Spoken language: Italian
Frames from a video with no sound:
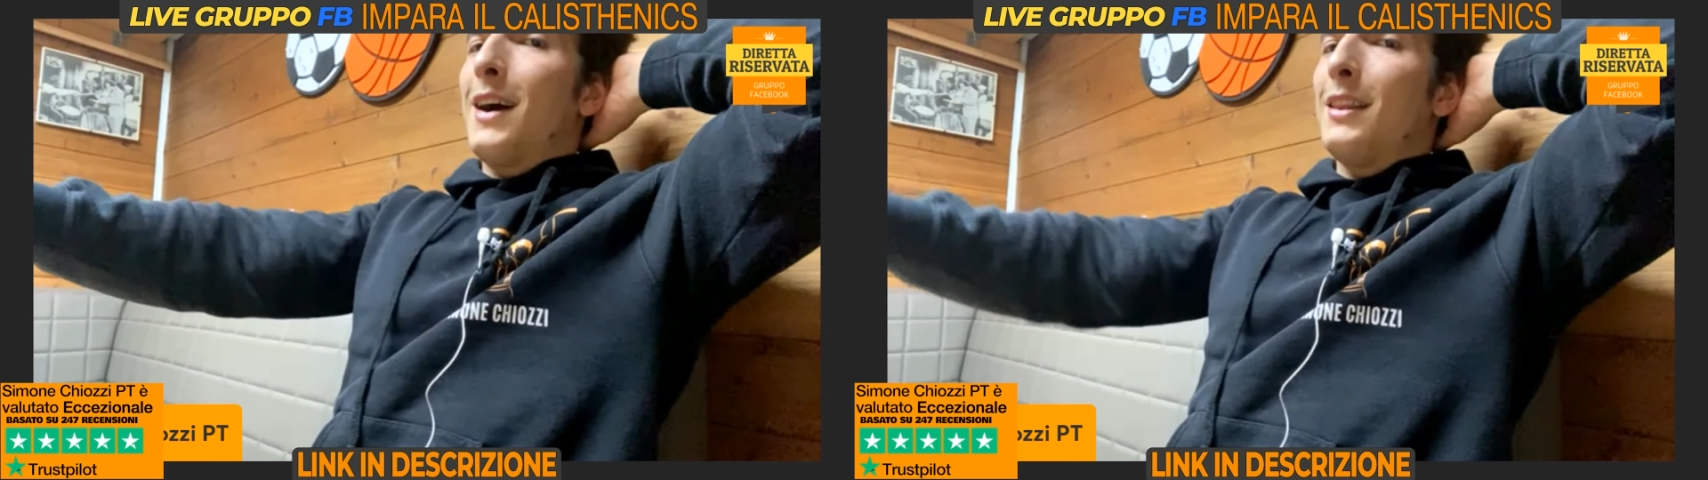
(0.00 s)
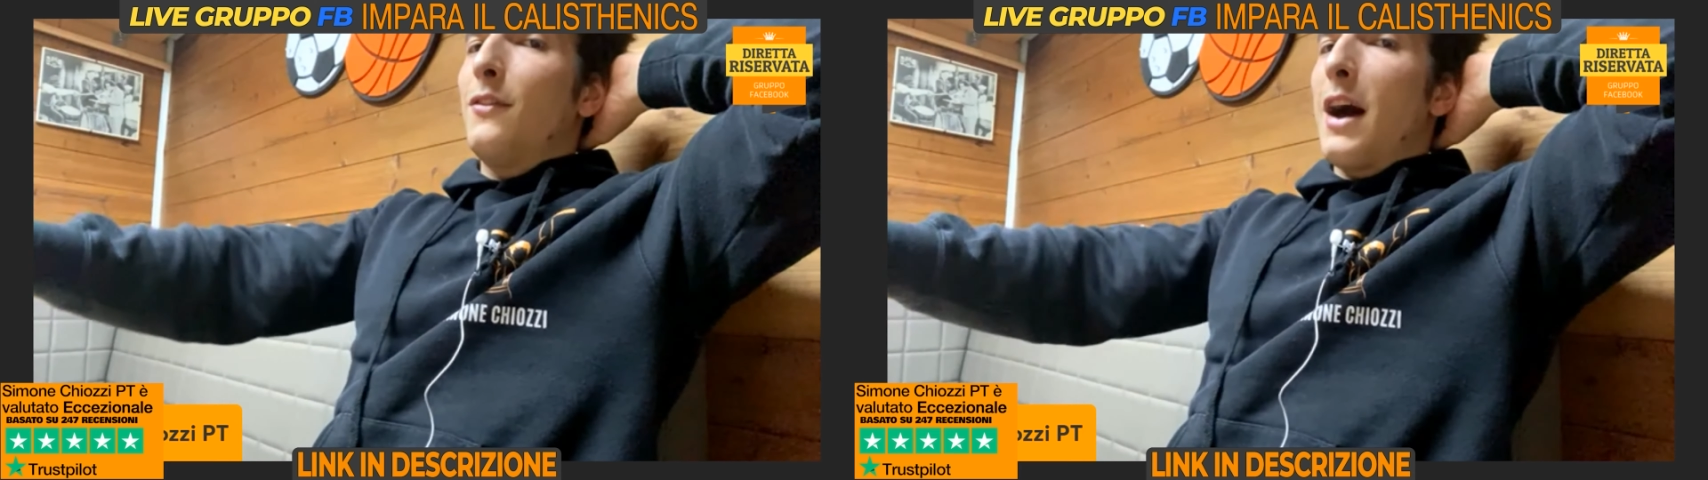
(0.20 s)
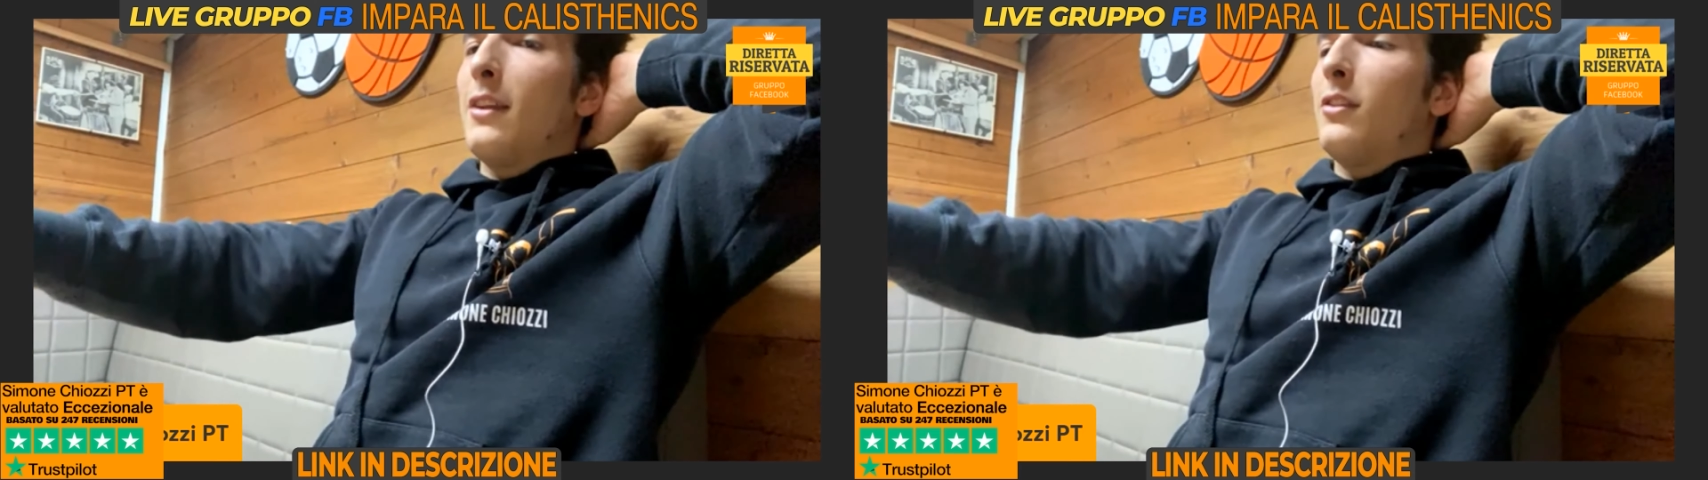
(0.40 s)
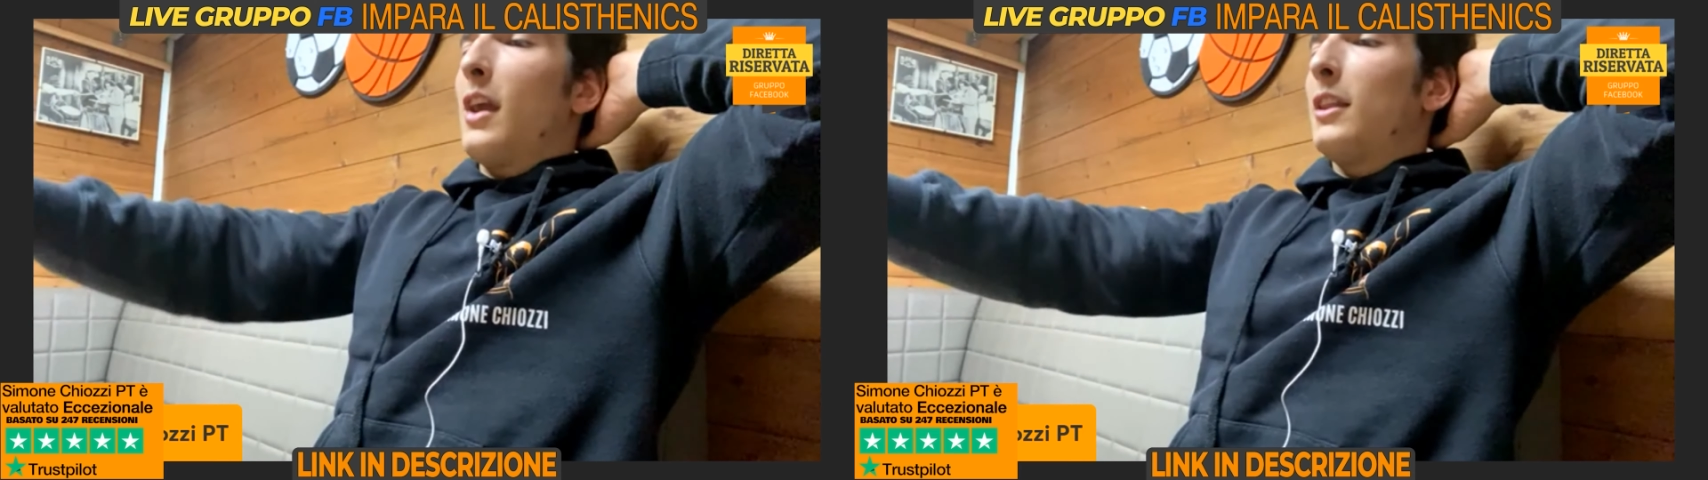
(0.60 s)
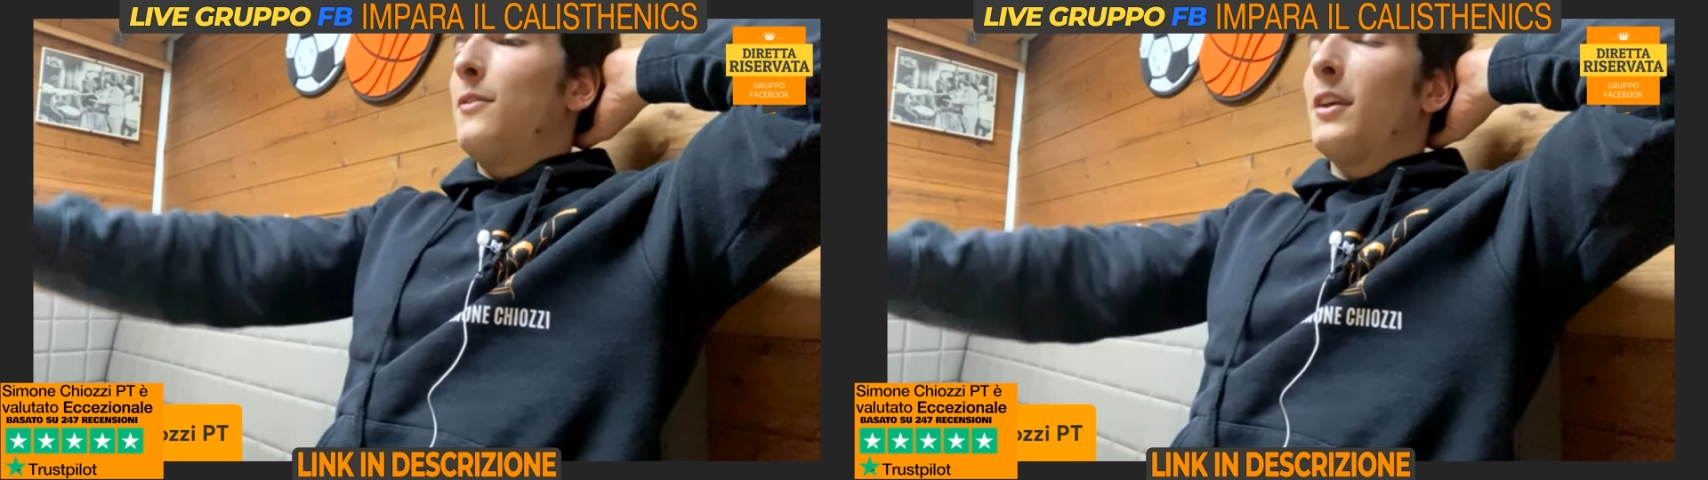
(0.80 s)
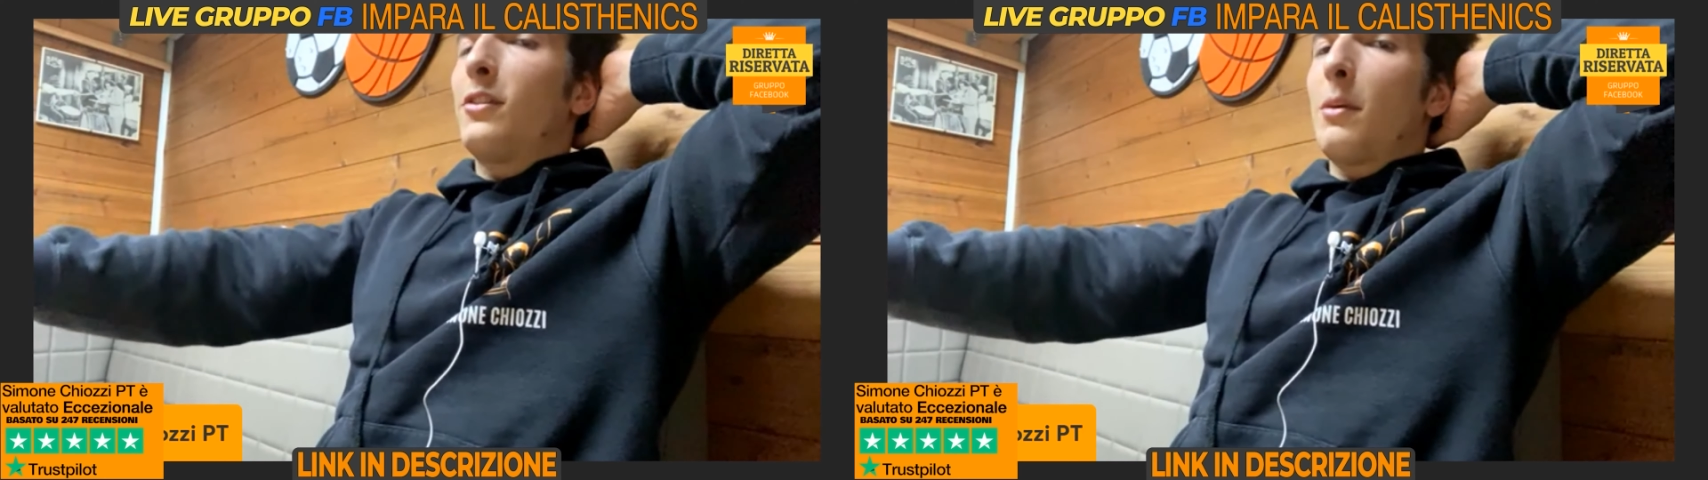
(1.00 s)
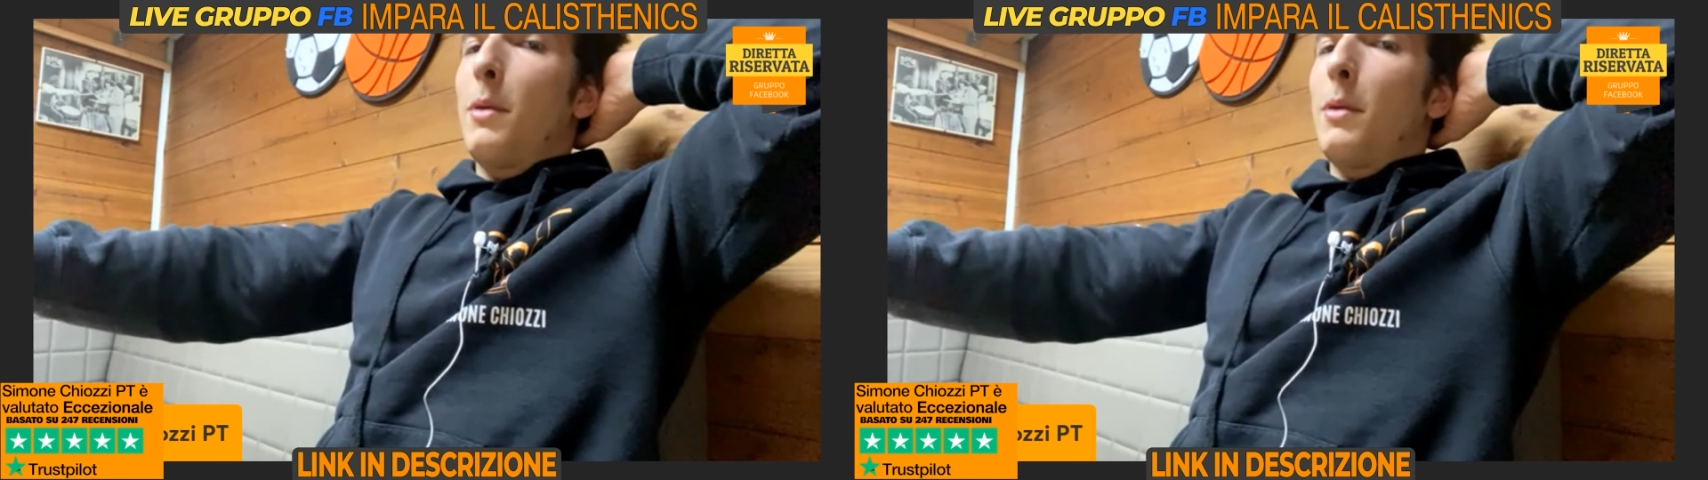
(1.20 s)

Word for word: advance e advance